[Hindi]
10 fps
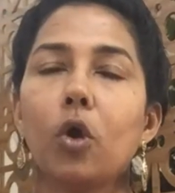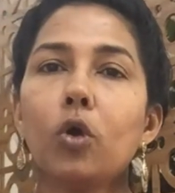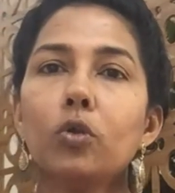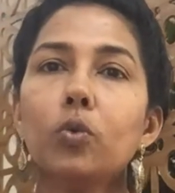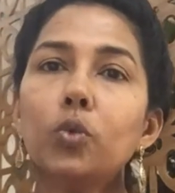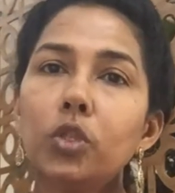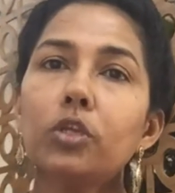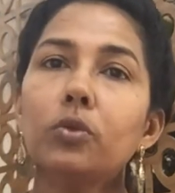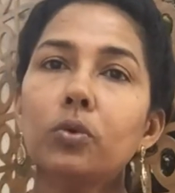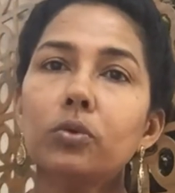और उन
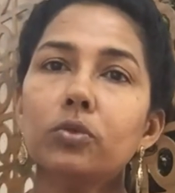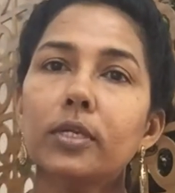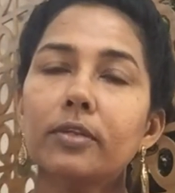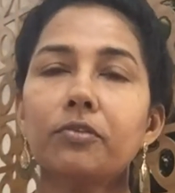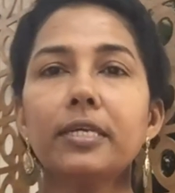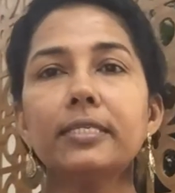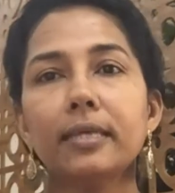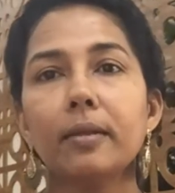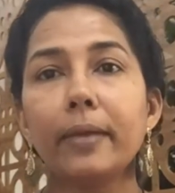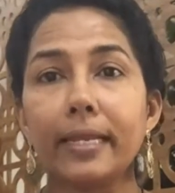दिनों 25
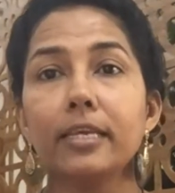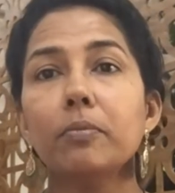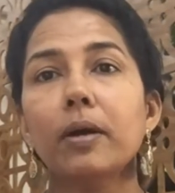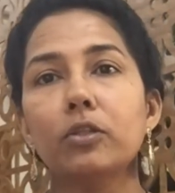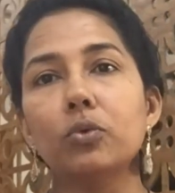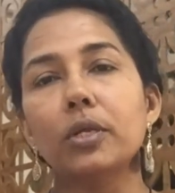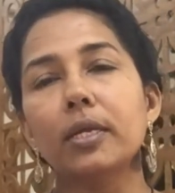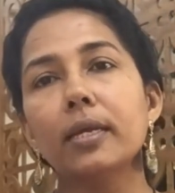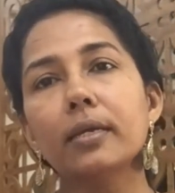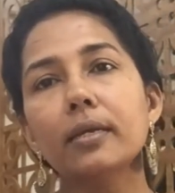साल पहले की बात हो
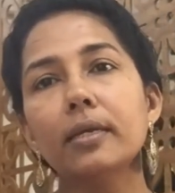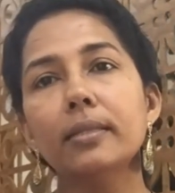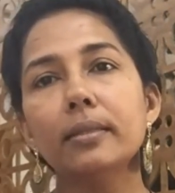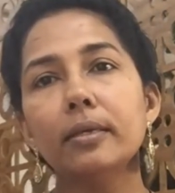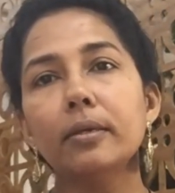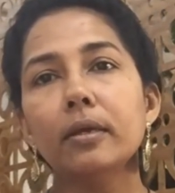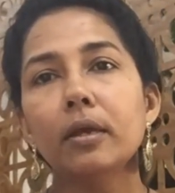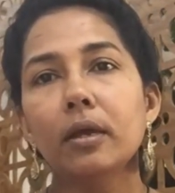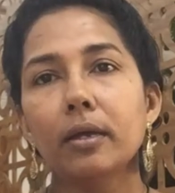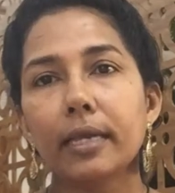रही है कि हिंदी
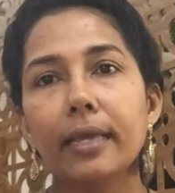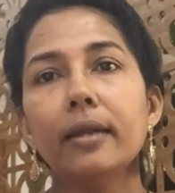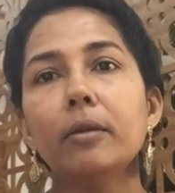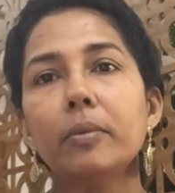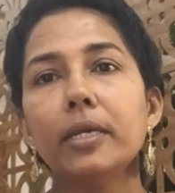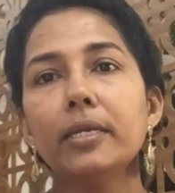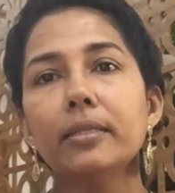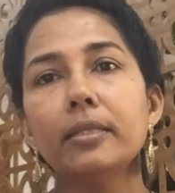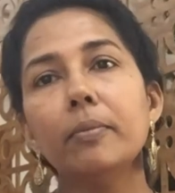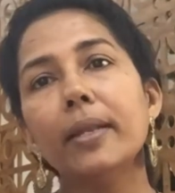केरल में
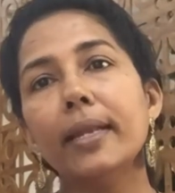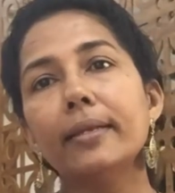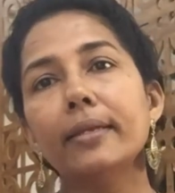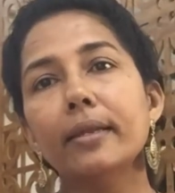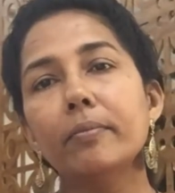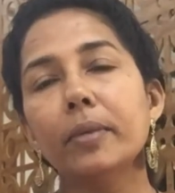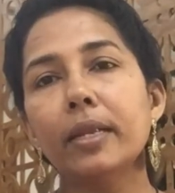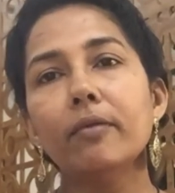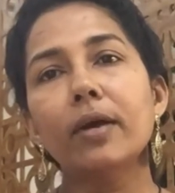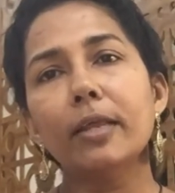हिंदी में नेट के
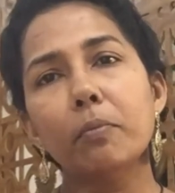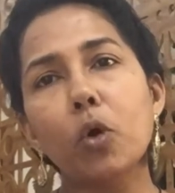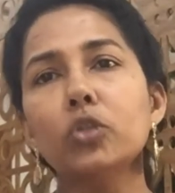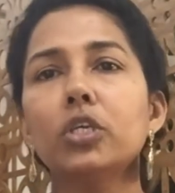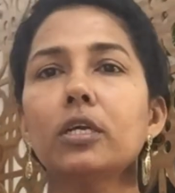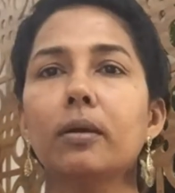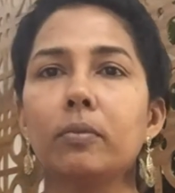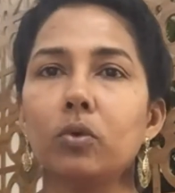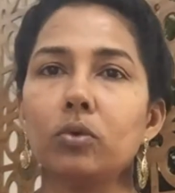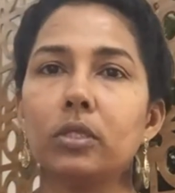मिलने वाले बहुत ही
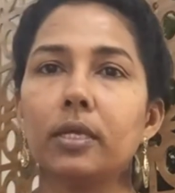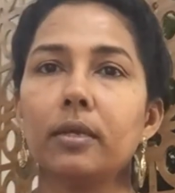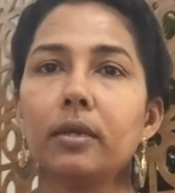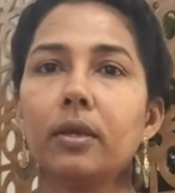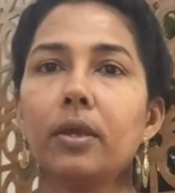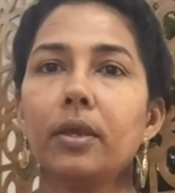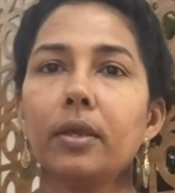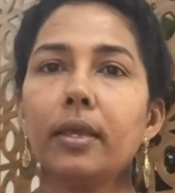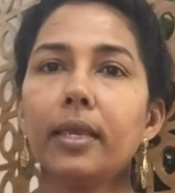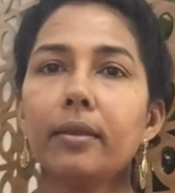कम लोग
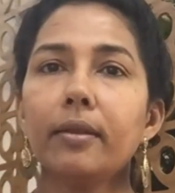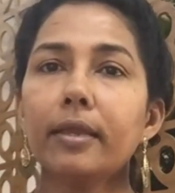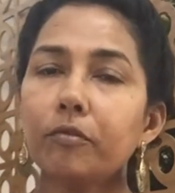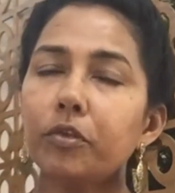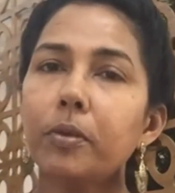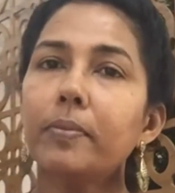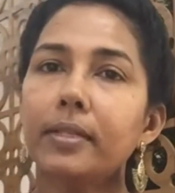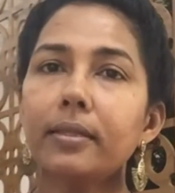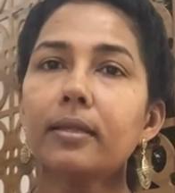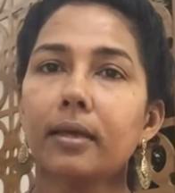थे लेकिन फिर भी
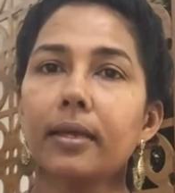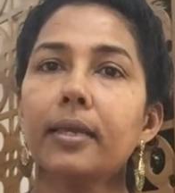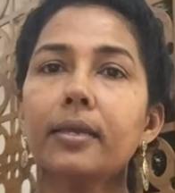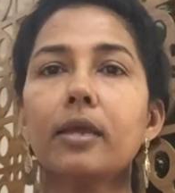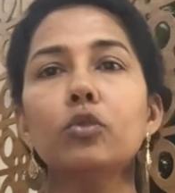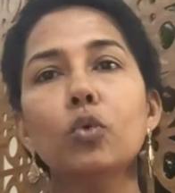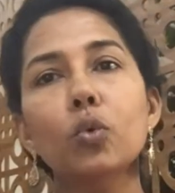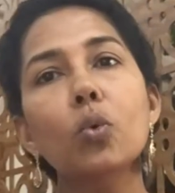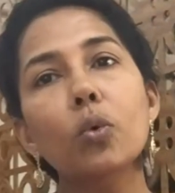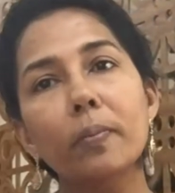मिलता था एक या दो
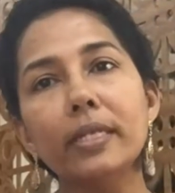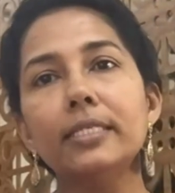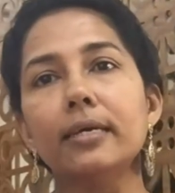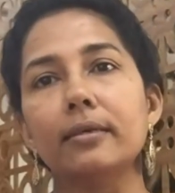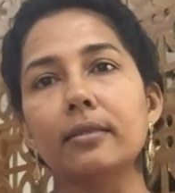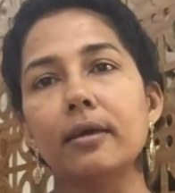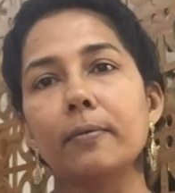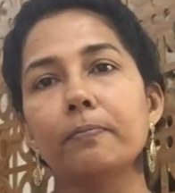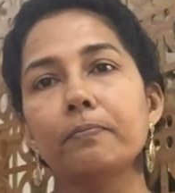लोगों को मिल जाता था